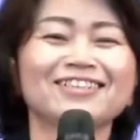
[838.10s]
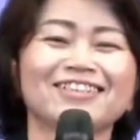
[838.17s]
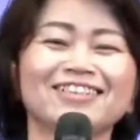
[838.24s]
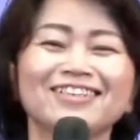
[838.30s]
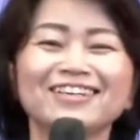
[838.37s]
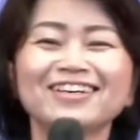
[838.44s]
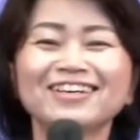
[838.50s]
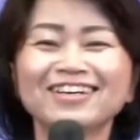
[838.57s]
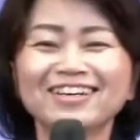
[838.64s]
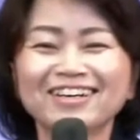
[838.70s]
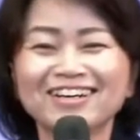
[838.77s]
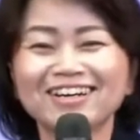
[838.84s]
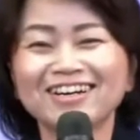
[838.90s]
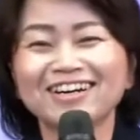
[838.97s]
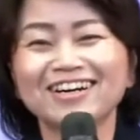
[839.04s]
I
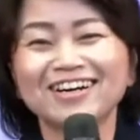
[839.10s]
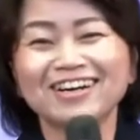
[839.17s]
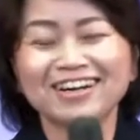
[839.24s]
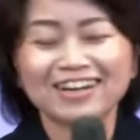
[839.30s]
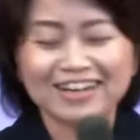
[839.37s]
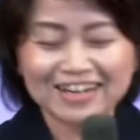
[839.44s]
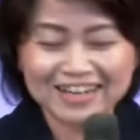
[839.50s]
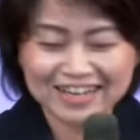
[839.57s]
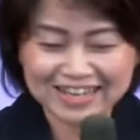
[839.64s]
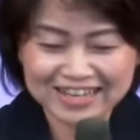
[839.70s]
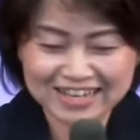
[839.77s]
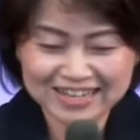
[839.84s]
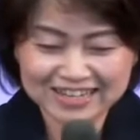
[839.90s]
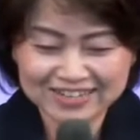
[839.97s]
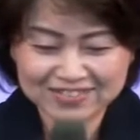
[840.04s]
know that, but I'm
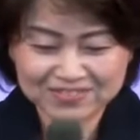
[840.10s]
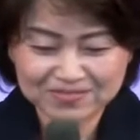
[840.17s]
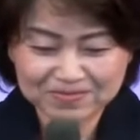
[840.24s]
hurt.